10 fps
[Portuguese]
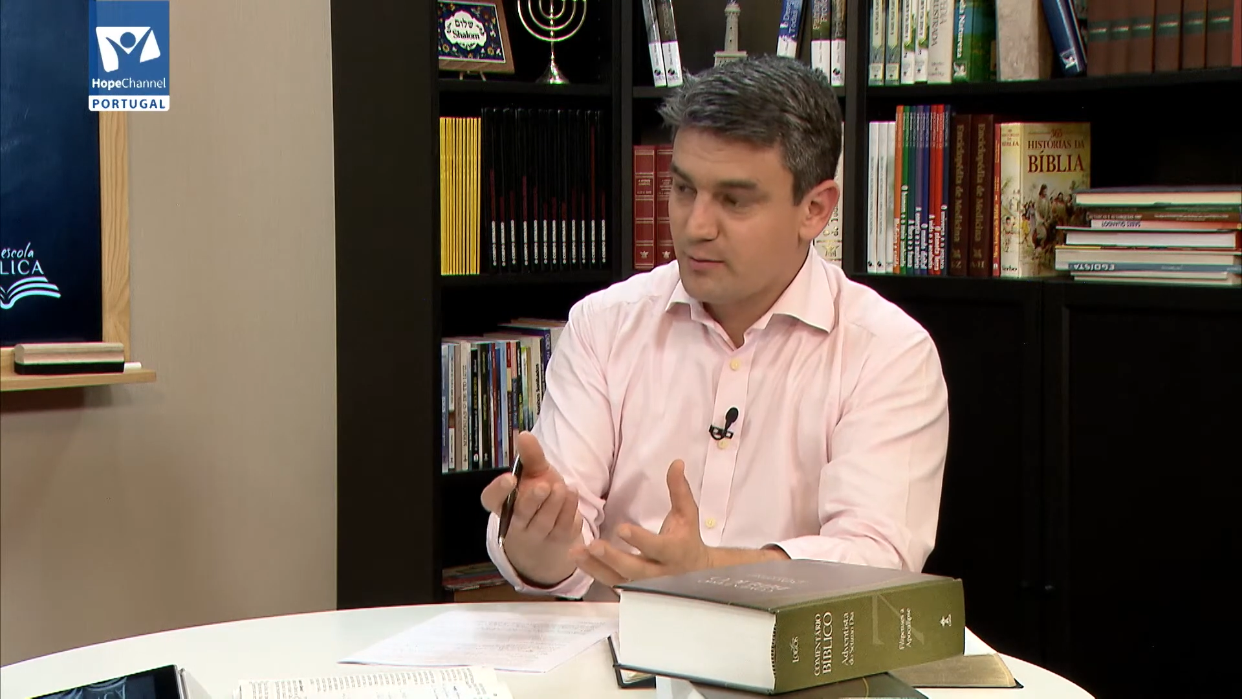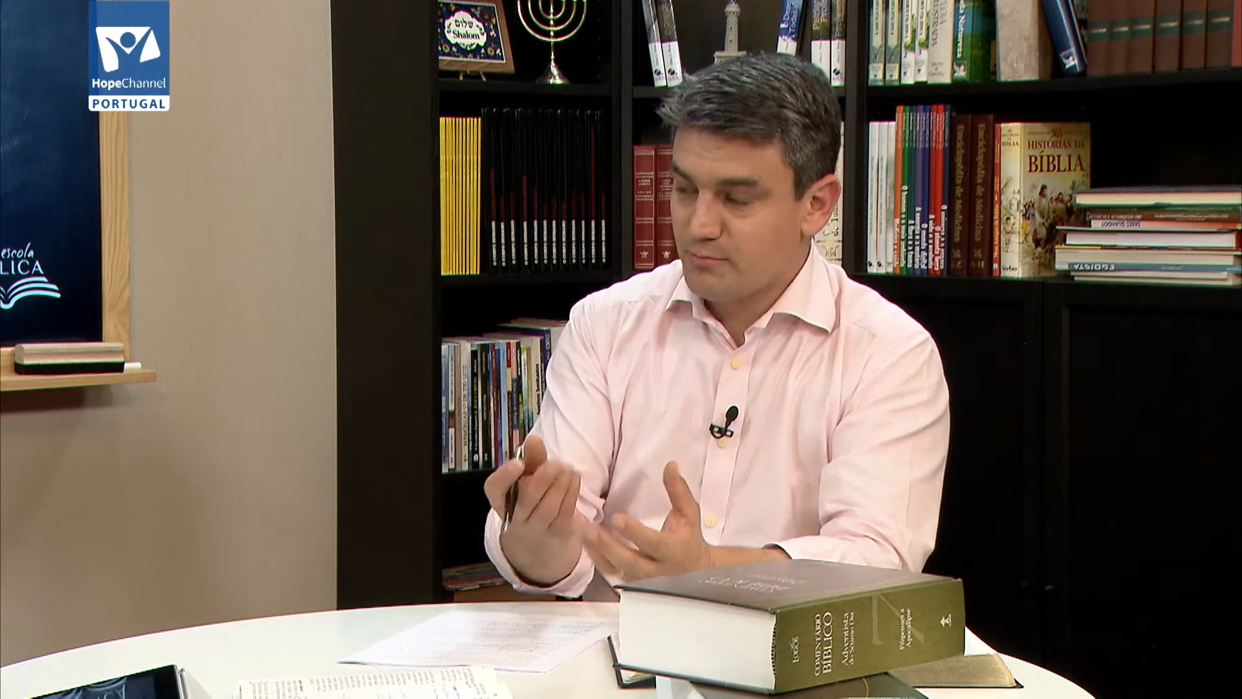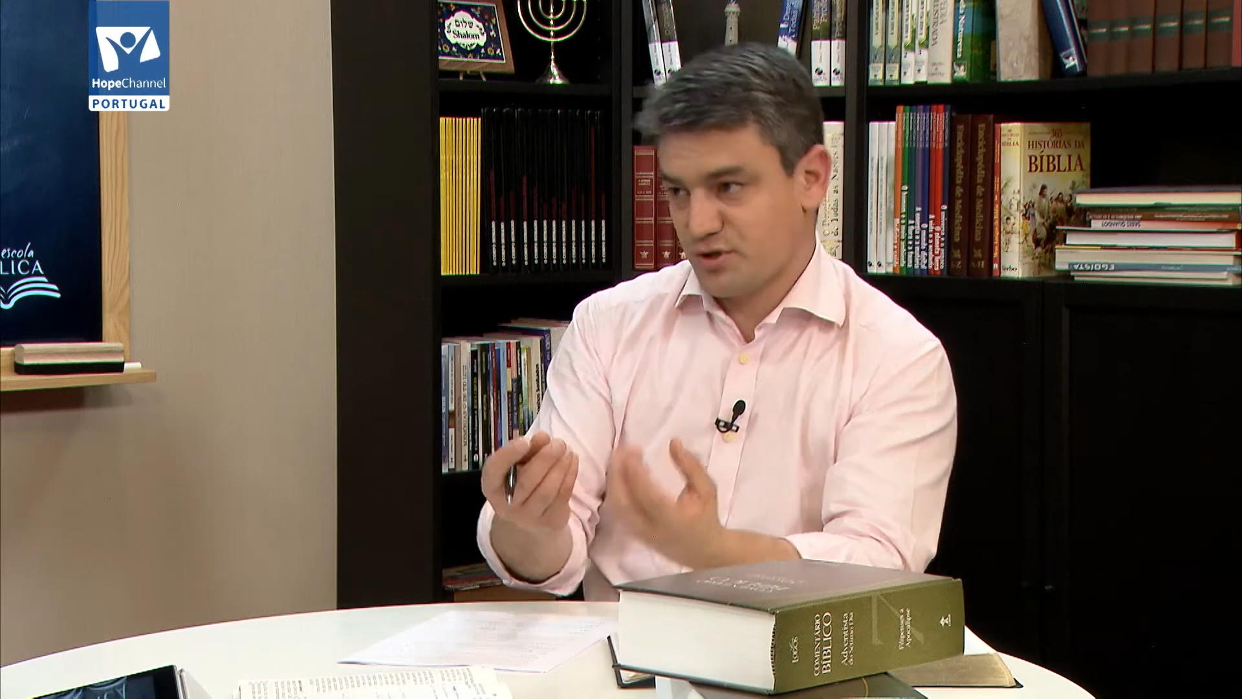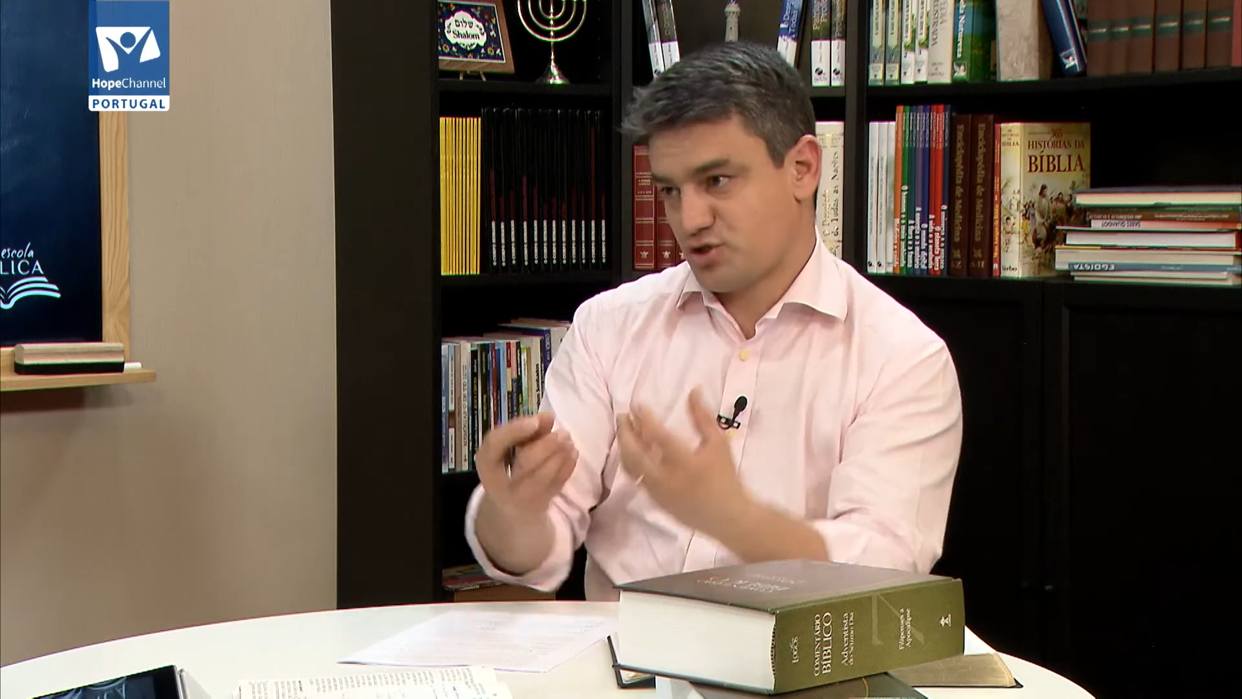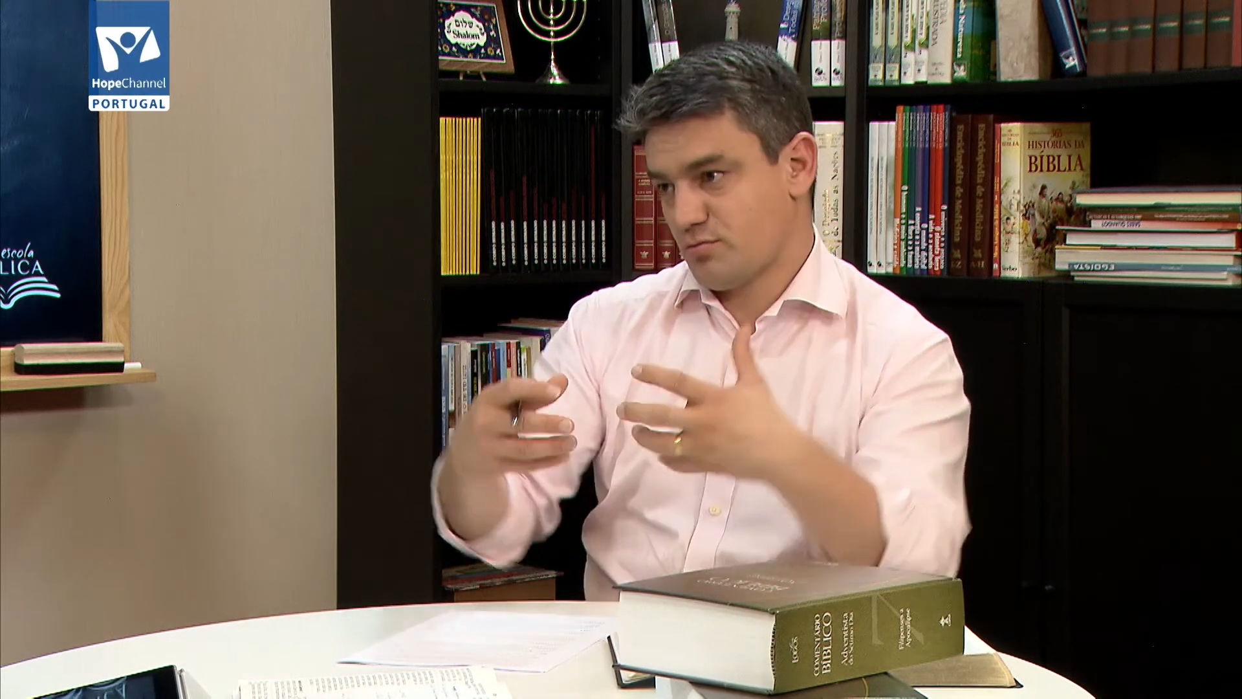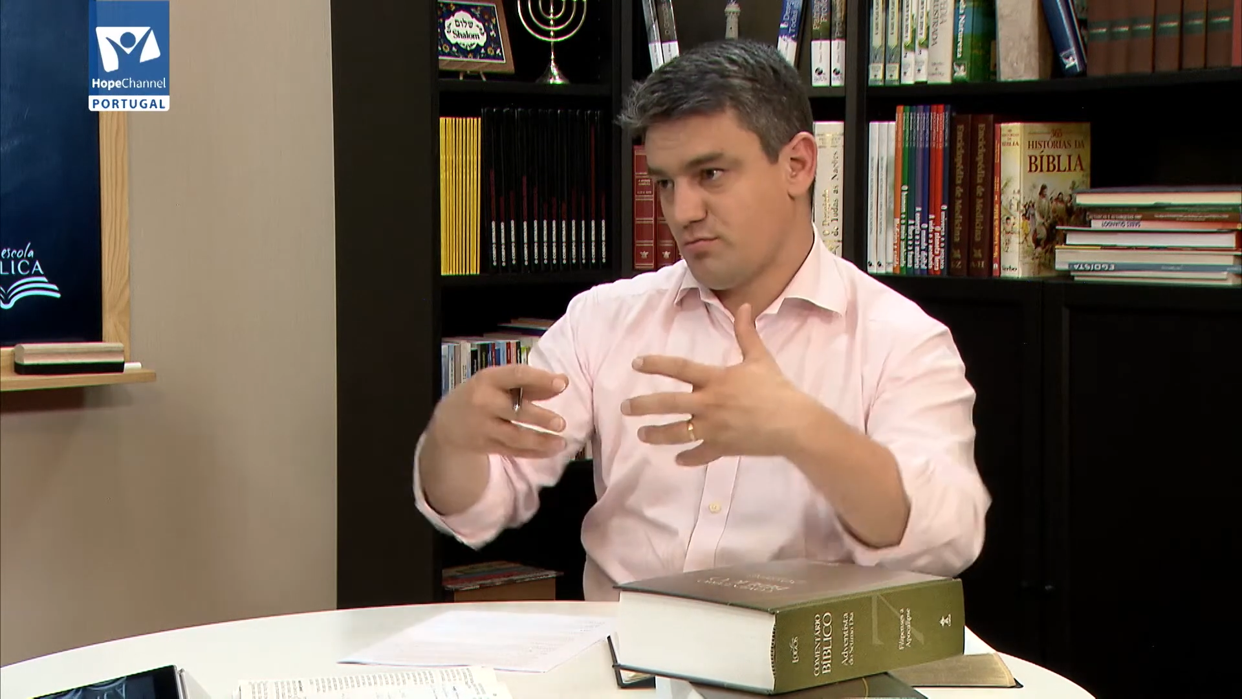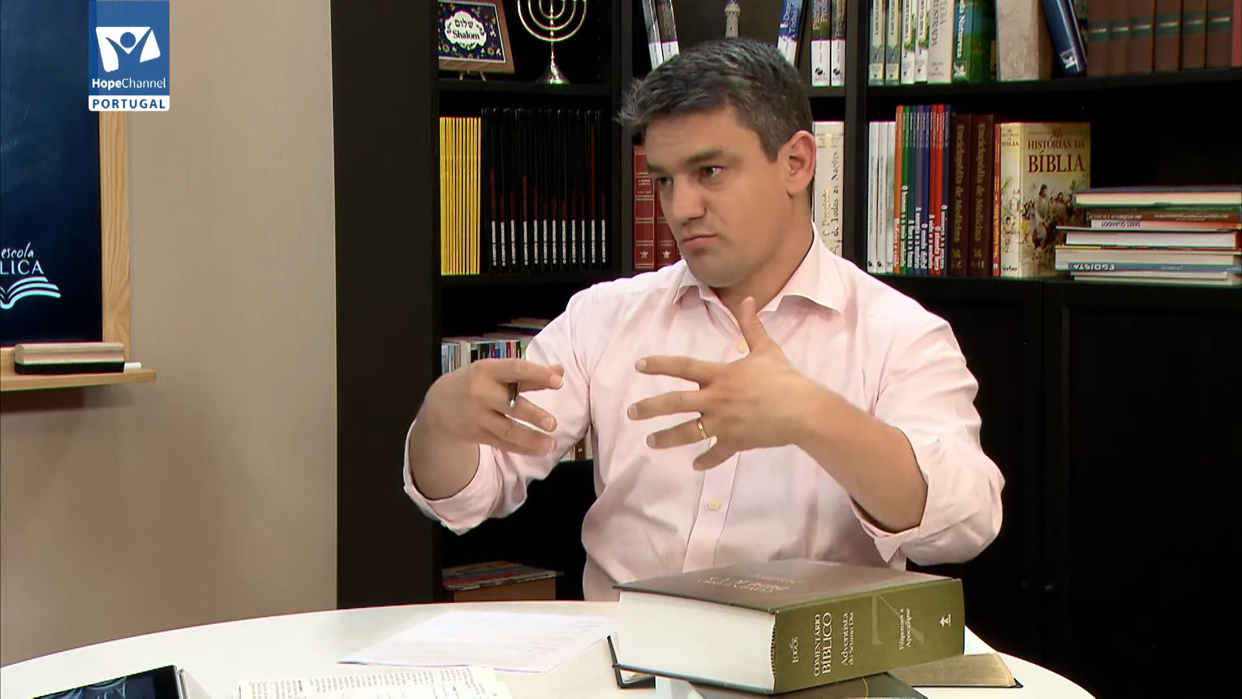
mas